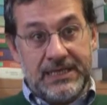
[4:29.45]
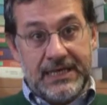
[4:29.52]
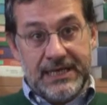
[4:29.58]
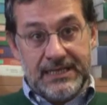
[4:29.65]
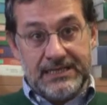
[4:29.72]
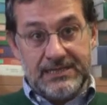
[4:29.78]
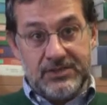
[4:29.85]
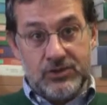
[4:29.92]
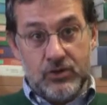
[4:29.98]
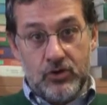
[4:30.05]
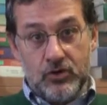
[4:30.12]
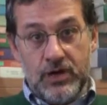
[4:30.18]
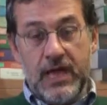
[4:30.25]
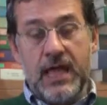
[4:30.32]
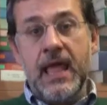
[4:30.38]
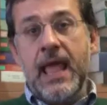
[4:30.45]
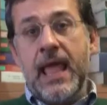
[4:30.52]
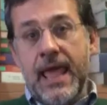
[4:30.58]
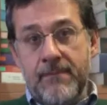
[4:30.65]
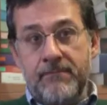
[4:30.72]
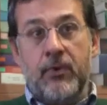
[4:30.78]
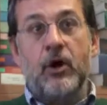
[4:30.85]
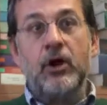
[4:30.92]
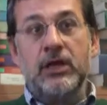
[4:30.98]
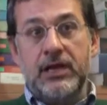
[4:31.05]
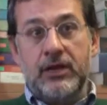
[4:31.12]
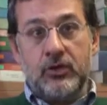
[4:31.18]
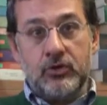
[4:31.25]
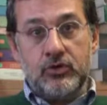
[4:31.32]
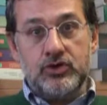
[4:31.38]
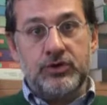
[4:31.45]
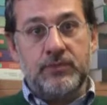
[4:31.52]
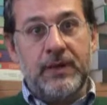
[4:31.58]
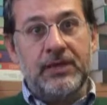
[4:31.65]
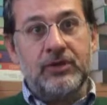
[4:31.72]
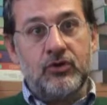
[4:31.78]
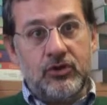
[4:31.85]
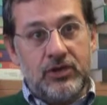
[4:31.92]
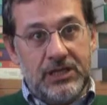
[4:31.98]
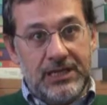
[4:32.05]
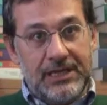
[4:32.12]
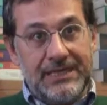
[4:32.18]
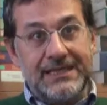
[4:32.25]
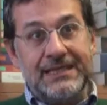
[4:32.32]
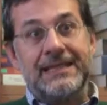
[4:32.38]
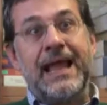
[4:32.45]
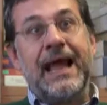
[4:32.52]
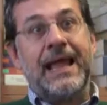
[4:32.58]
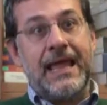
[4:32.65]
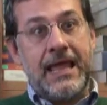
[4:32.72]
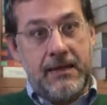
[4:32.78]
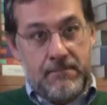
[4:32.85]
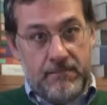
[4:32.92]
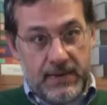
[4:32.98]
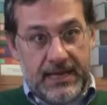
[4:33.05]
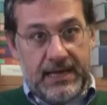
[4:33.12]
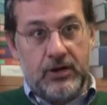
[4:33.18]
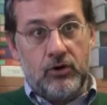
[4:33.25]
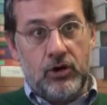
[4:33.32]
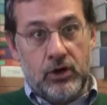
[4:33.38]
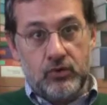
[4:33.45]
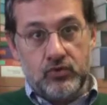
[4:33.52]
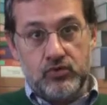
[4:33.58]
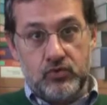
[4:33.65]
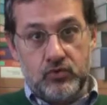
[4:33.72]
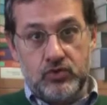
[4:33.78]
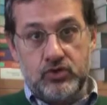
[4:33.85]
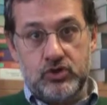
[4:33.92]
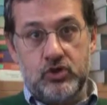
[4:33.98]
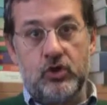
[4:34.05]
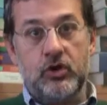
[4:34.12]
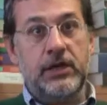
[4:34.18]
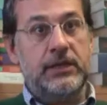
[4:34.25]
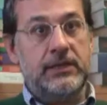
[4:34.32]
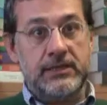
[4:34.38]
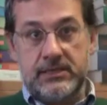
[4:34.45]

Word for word: di relazione e poi il riconoscimento di identità che implicano la costruzione